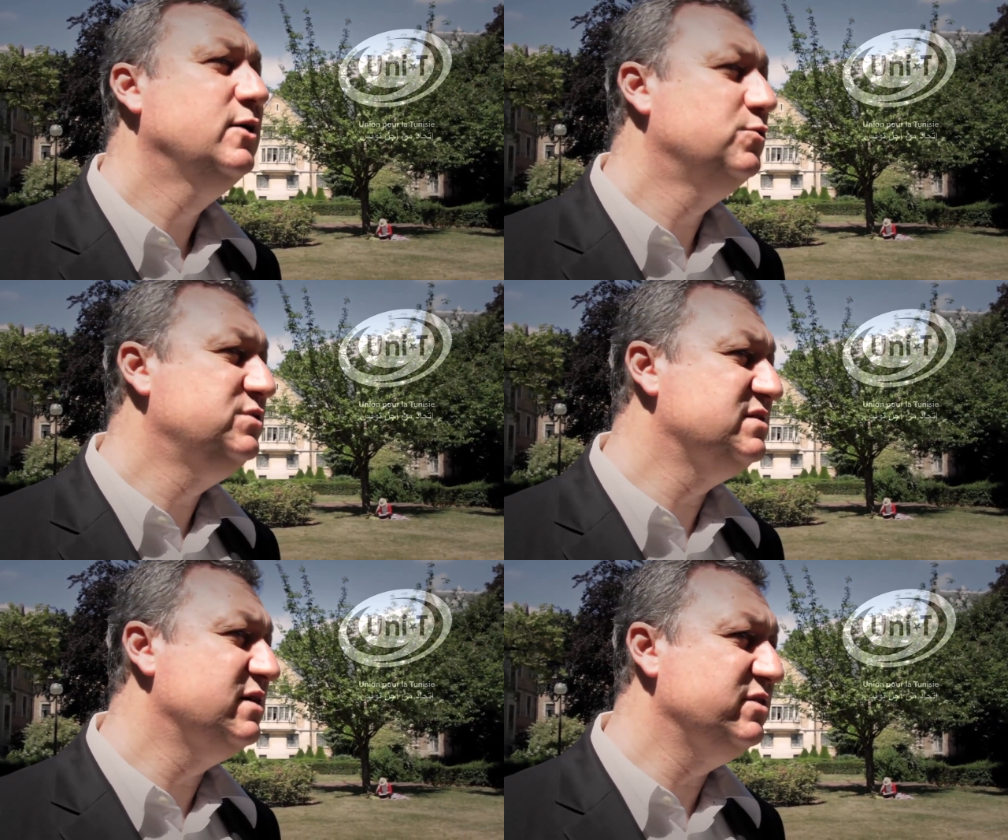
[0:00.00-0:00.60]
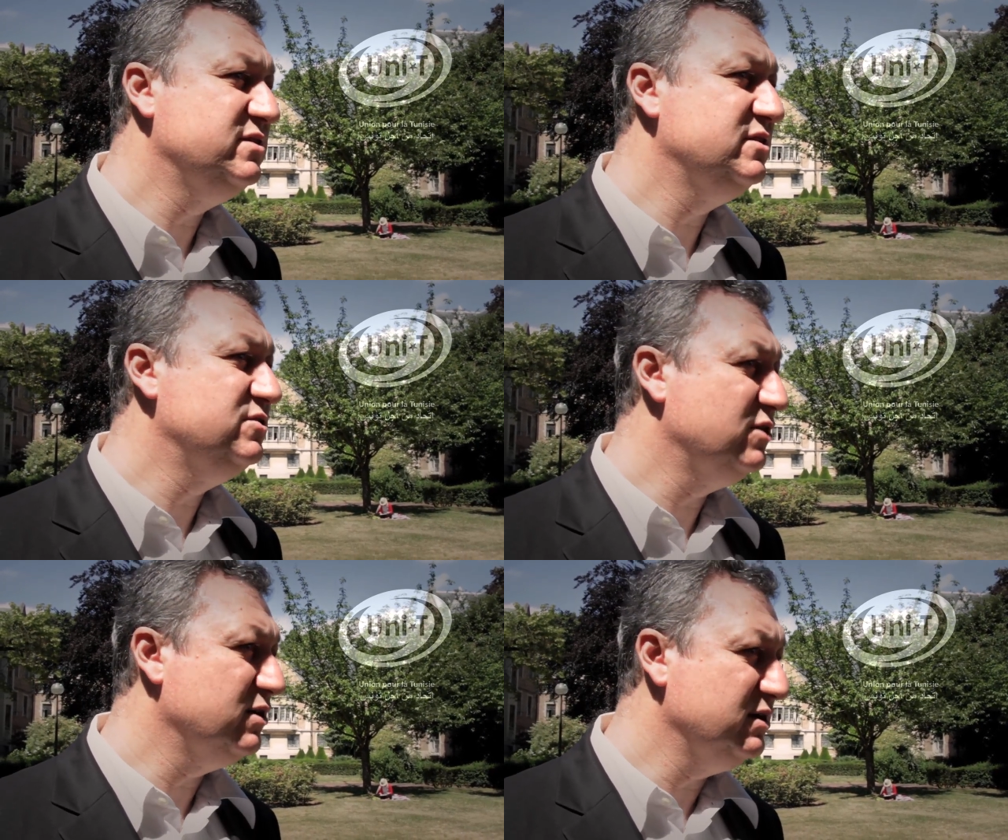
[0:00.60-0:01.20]
ou des
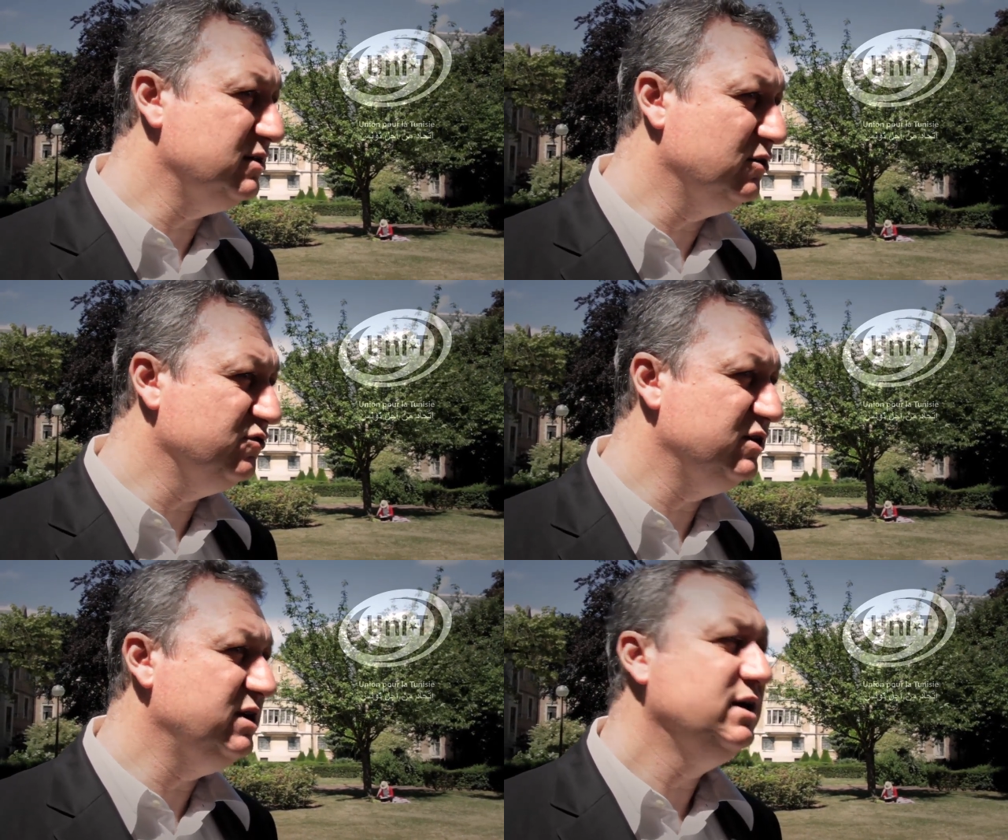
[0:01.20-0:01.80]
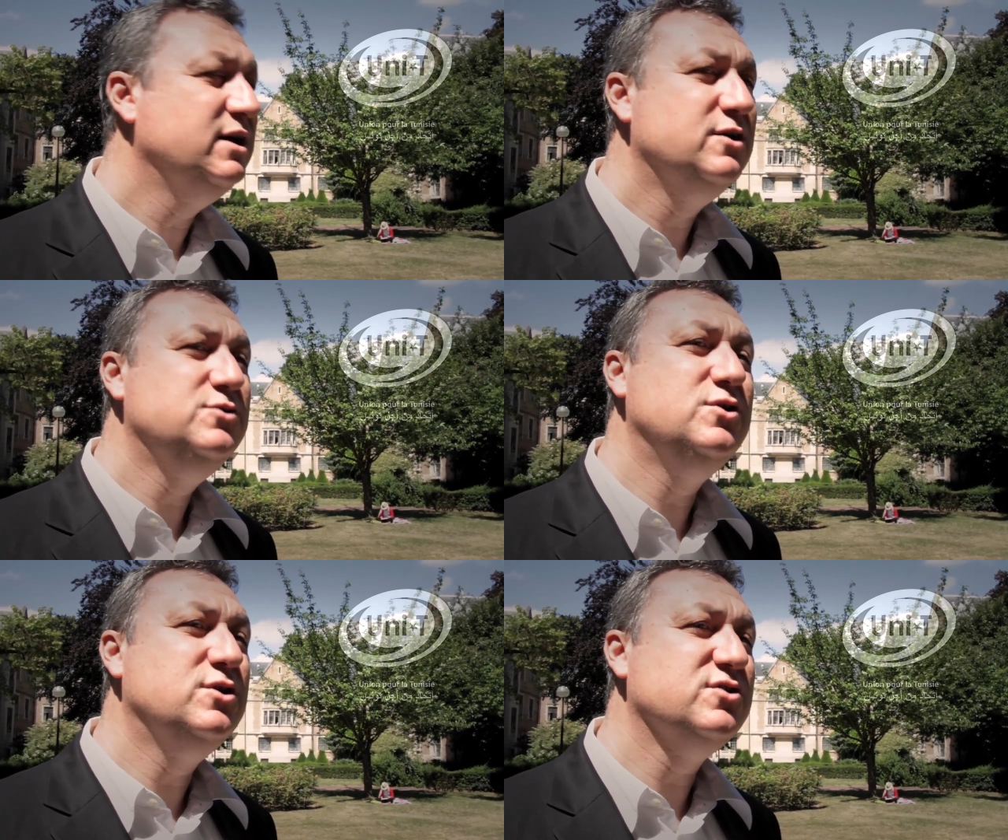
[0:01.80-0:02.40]
investisseurs étrangers,
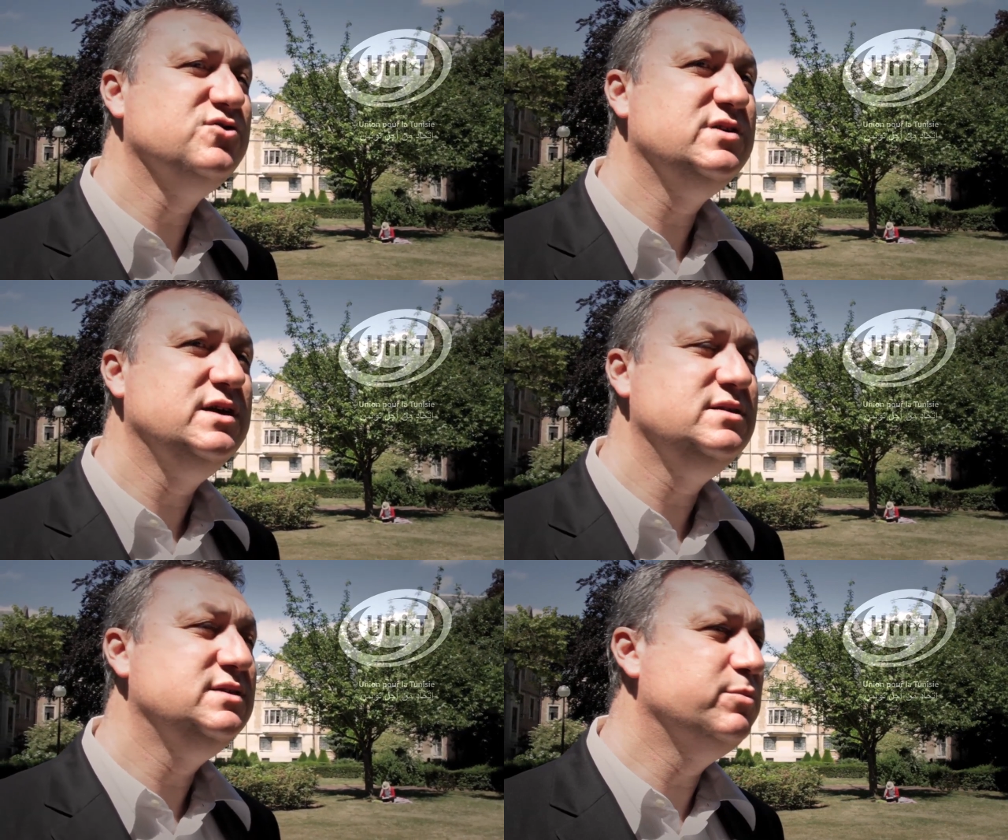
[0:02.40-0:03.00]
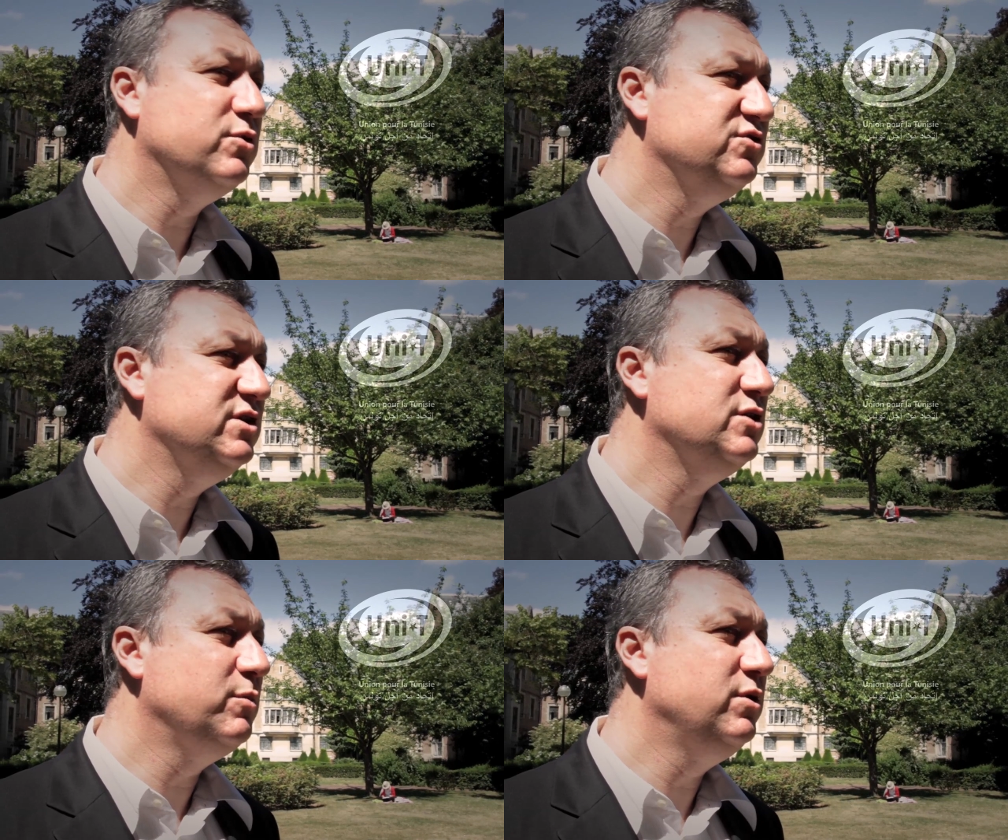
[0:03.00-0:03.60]
de lancer des
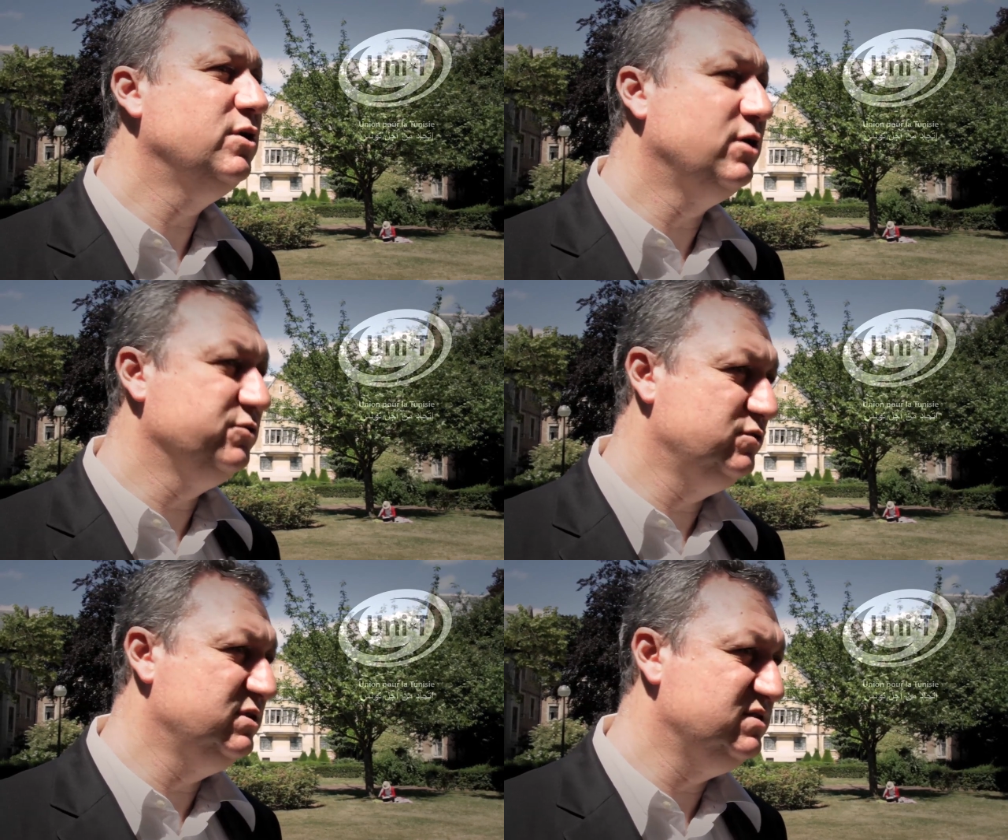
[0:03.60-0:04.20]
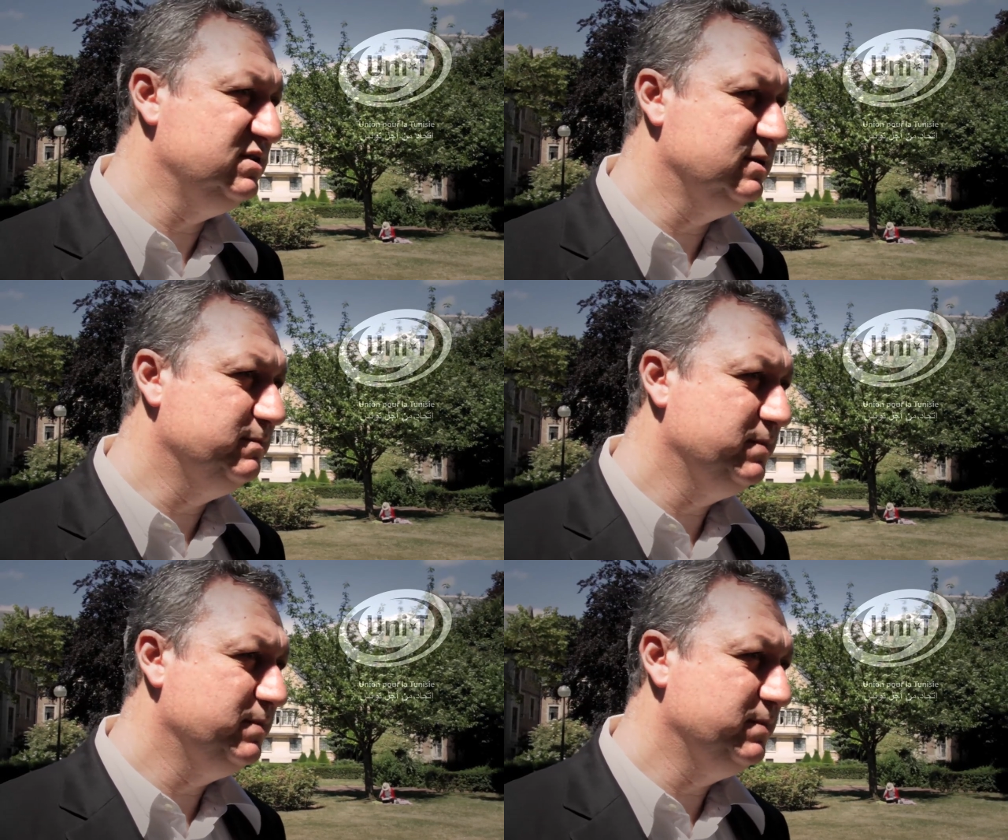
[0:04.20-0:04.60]
projets d'ampleur en Tunisie.